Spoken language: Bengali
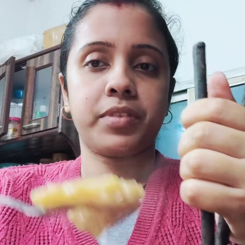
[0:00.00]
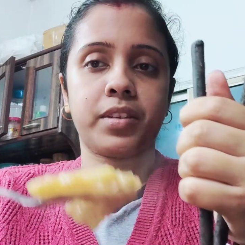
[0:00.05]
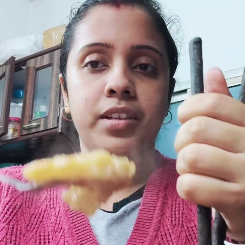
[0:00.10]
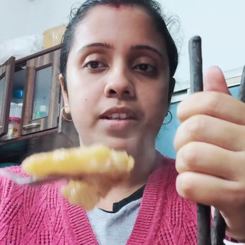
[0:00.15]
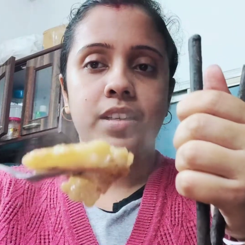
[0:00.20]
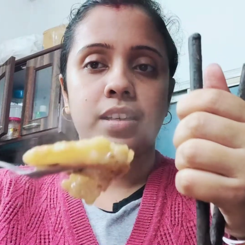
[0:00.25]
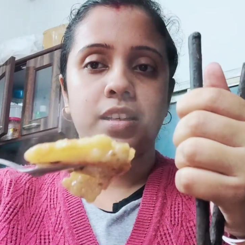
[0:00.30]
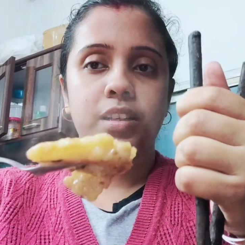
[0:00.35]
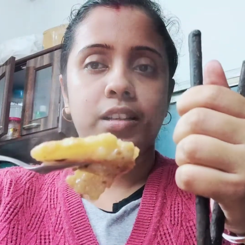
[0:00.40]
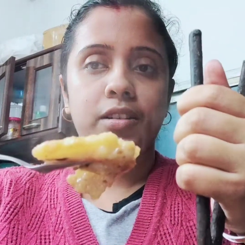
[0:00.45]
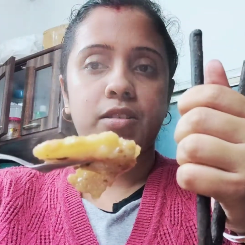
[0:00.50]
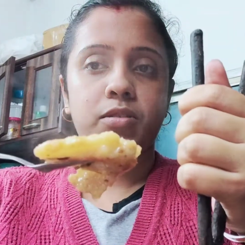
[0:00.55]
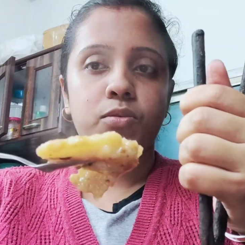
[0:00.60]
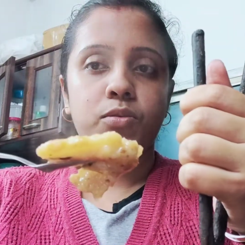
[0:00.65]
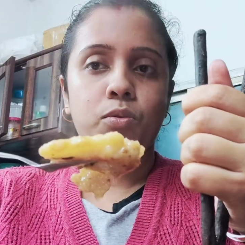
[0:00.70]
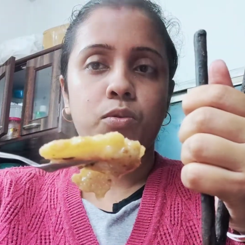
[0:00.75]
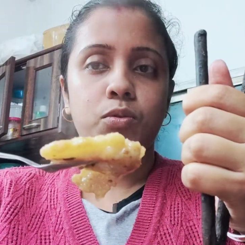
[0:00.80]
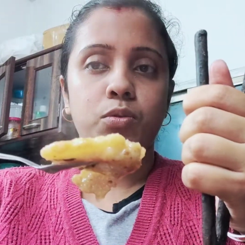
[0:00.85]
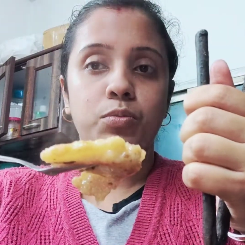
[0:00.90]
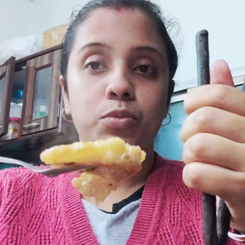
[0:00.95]
এই দেখো
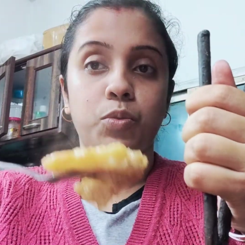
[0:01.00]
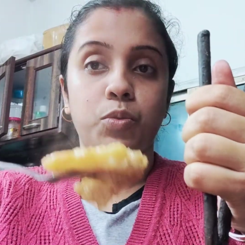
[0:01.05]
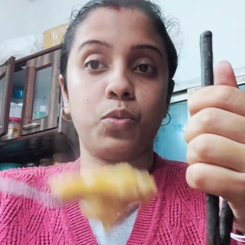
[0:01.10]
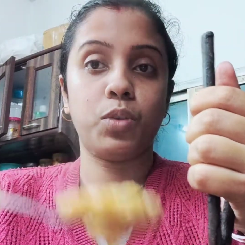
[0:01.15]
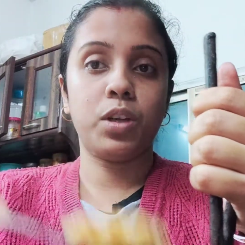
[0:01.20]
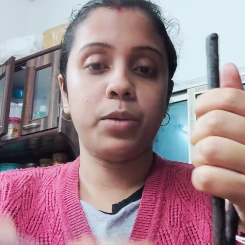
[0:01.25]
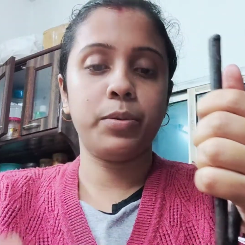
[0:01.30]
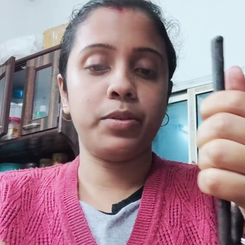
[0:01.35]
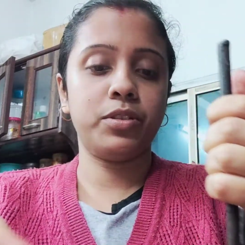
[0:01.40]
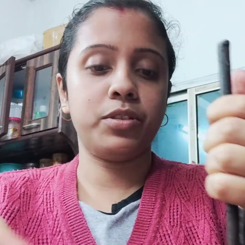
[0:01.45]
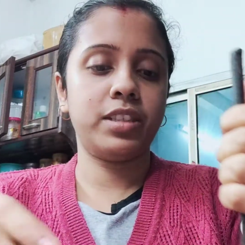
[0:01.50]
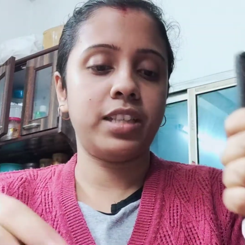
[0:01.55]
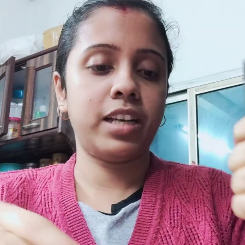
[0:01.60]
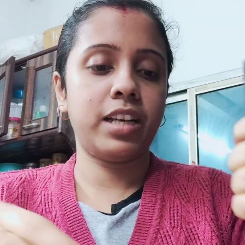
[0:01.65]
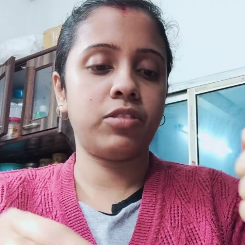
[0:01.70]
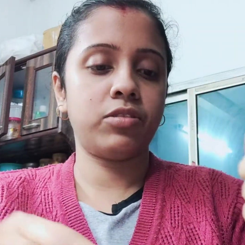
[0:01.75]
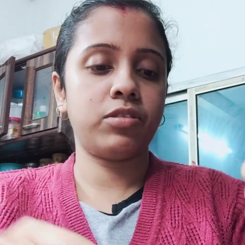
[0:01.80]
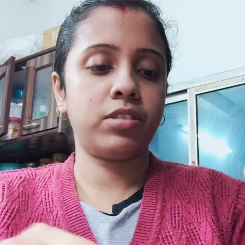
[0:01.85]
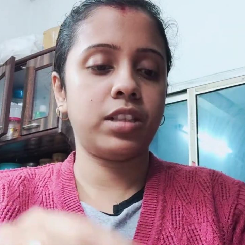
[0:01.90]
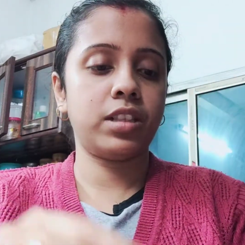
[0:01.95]
নরম ধোয়া বেরোচ্ছে এখন
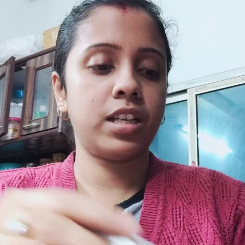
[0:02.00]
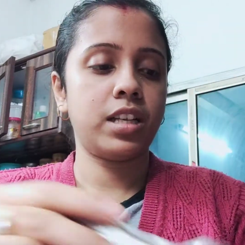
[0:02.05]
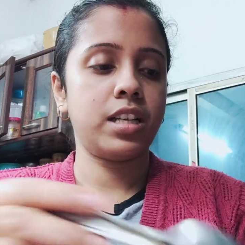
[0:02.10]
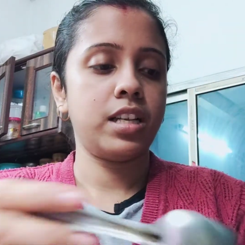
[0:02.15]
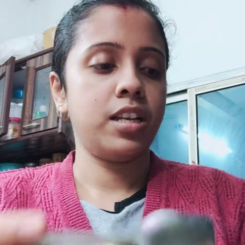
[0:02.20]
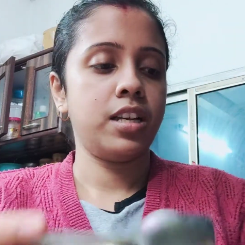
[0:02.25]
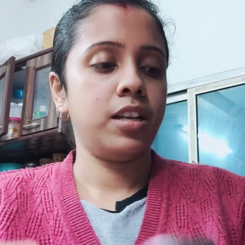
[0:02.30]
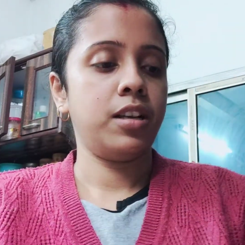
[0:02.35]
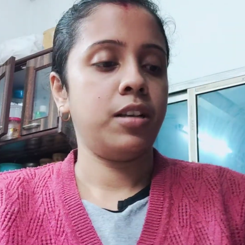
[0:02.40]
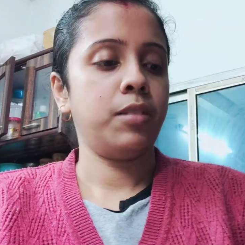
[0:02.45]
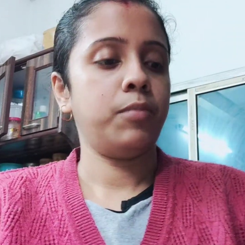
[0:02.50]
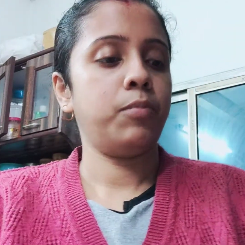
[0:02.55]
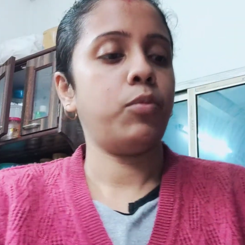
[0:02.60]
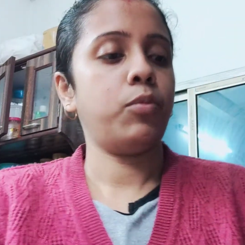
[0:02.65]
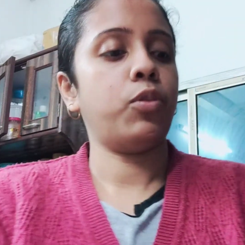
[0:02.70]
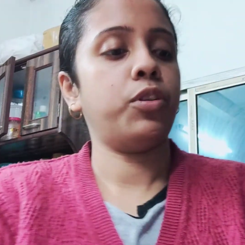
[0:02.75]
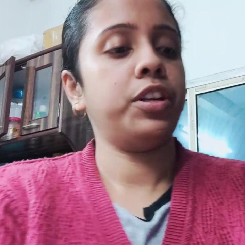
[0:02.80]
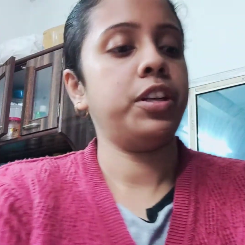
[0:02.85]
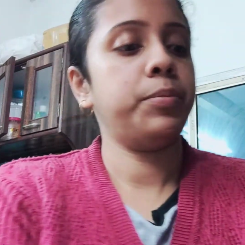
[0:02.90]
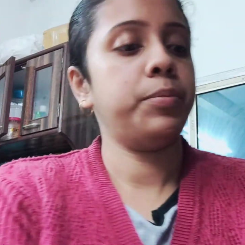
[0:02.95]
ওটা
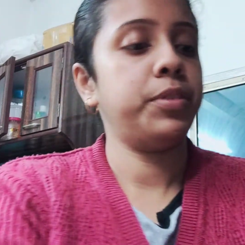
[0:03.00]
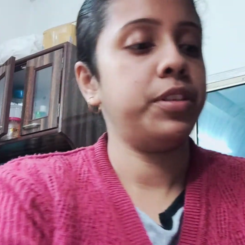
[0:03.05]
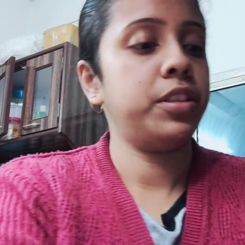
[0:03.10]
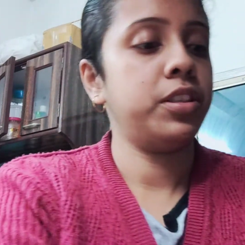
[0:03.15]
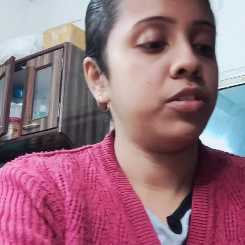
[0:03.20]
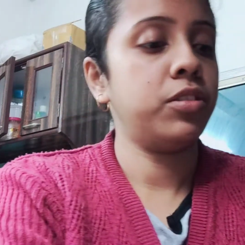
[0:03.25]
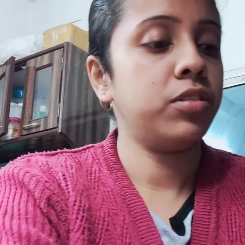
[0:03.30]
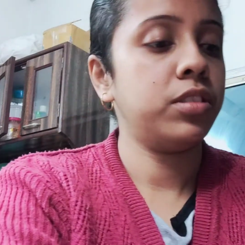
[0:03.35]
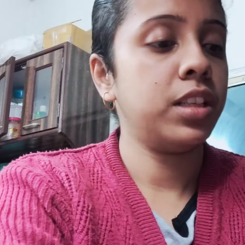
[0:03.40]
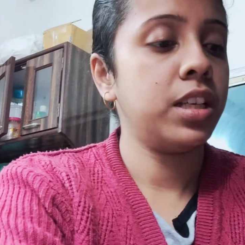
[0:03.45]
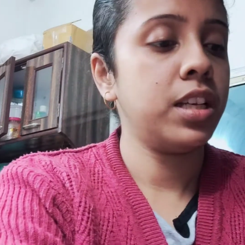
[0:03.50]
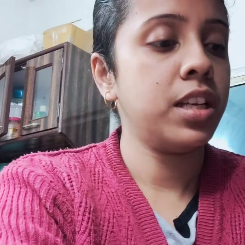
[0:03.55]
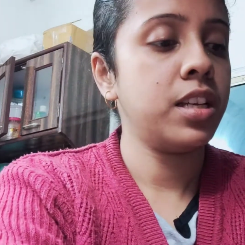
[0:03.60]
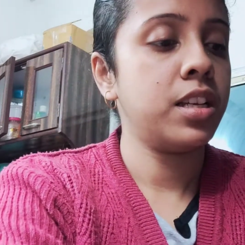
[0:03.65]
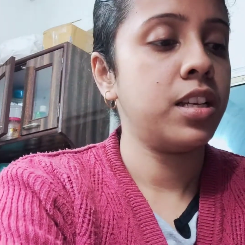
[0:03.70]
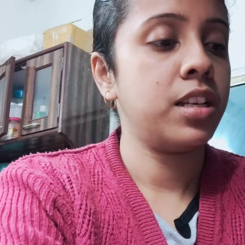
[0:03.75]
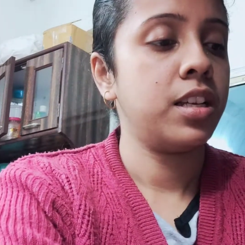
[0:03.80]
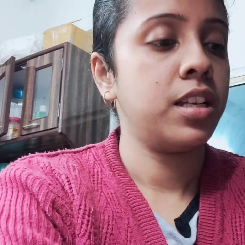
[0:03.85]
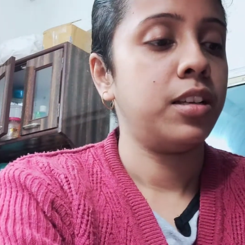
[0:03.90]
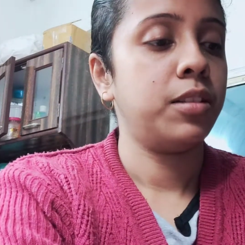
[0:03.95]
পরের ভিডিওতে
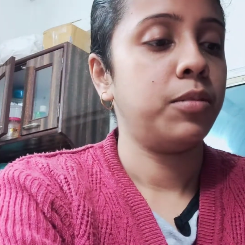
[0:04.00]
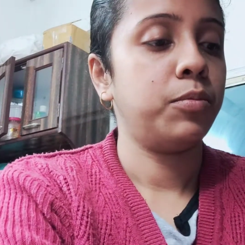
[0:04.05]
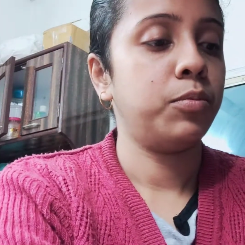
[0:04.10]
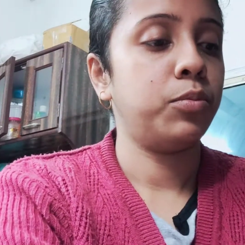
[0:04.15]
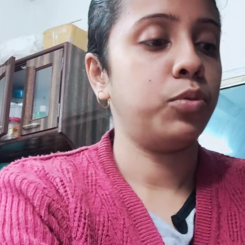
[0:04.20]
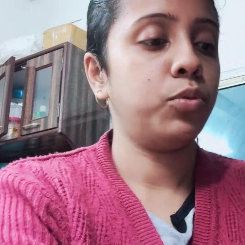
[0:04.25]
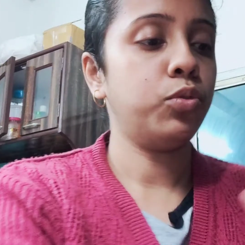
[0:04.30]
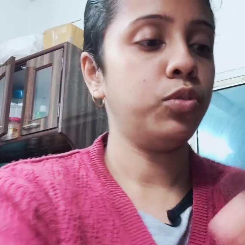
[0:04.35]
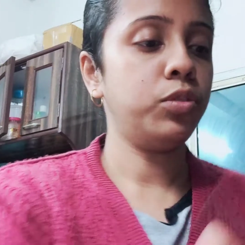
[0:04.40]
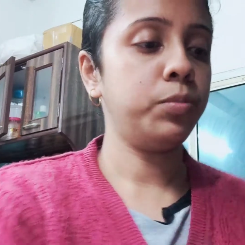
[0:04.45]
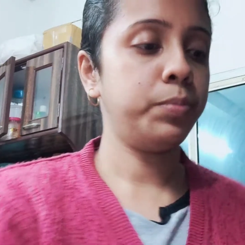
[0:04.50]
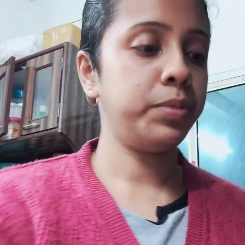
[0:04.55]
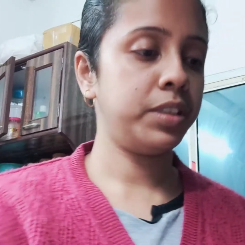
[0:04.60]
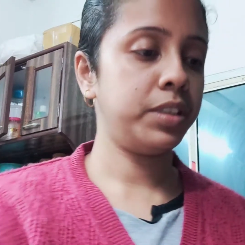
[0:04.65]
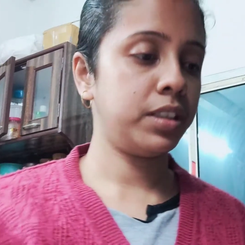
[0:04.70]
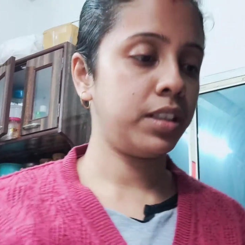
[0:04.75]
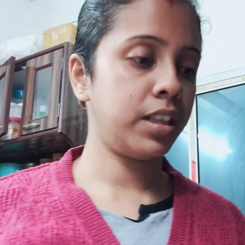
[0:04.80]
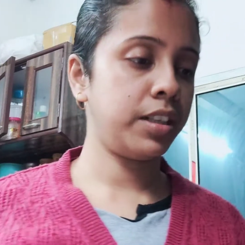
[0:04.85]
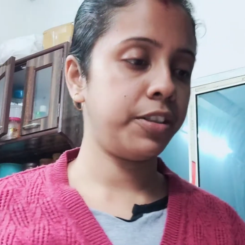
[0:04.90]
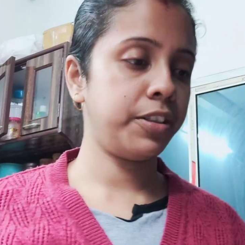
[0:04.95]
গুগল পিঠেটার
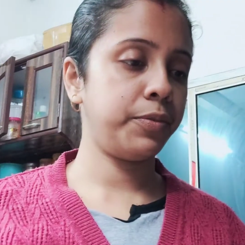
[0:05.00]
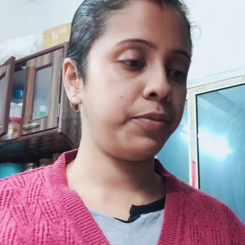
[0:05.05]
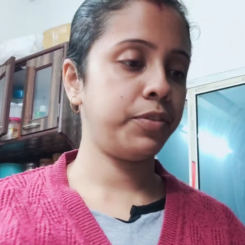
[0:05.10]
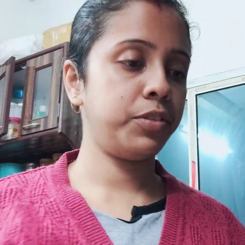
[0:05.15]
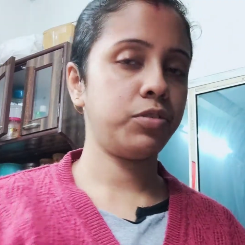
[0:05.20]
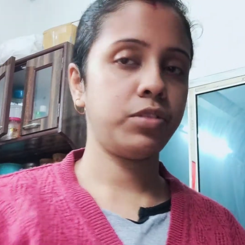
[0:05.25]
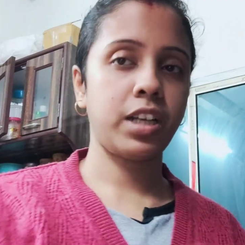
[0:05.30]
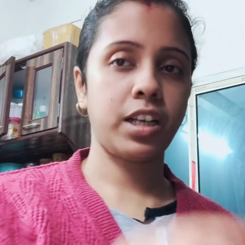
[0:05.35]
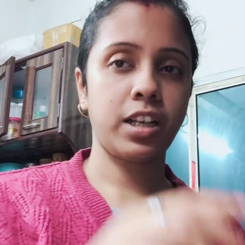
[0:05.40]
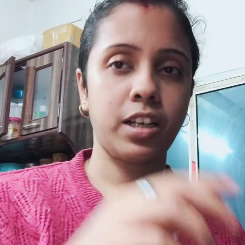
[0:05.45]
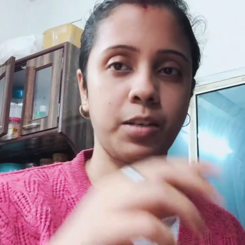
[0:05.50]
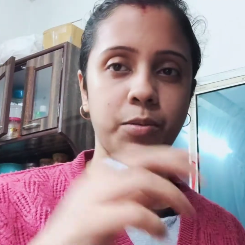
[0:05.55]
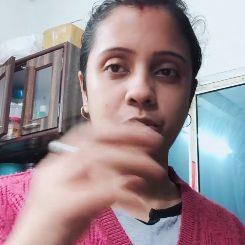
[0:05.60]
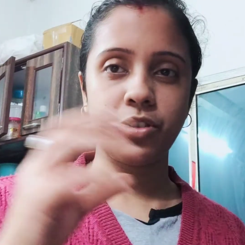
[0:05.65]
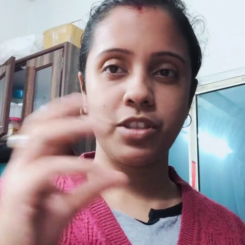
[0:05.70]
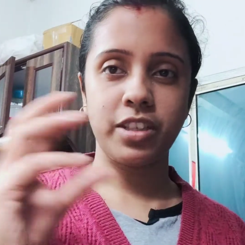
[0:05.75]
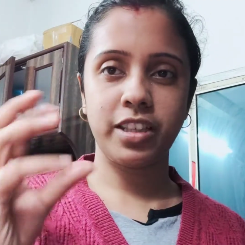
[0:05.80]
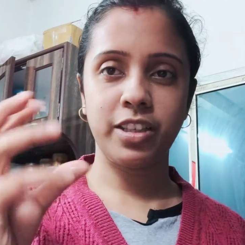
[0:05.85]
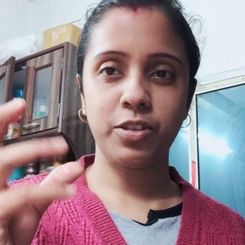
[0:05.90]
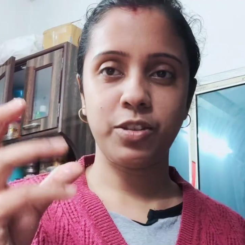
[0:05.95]
রিভিউ দেখাবো যে
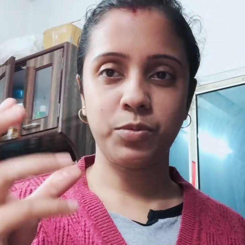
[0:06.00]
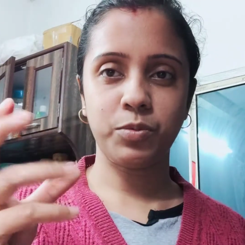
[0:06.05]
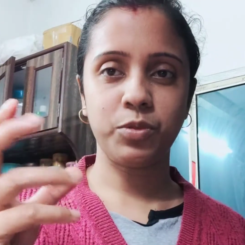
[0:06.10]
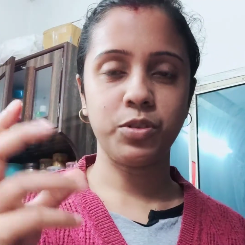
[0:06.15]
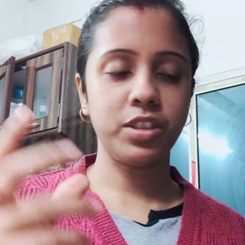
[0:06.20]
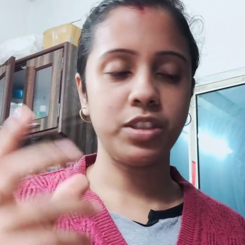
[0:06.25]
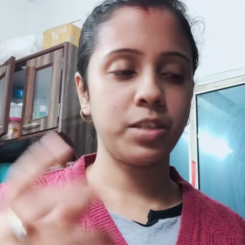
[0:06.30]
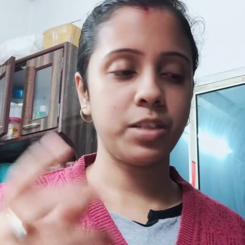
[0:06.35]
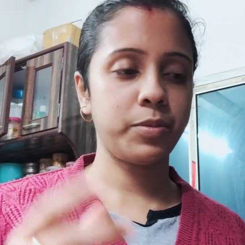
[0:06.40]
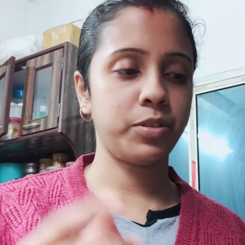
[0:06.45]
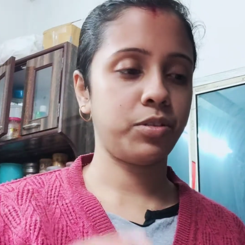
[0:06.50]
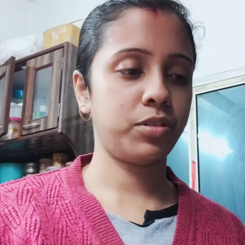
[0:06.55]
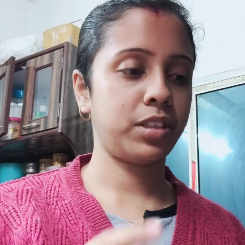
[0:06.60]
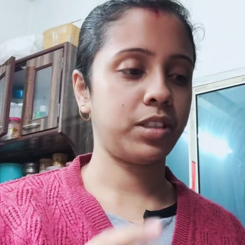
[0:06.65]
কীরকম হয়েছে ভেতরটা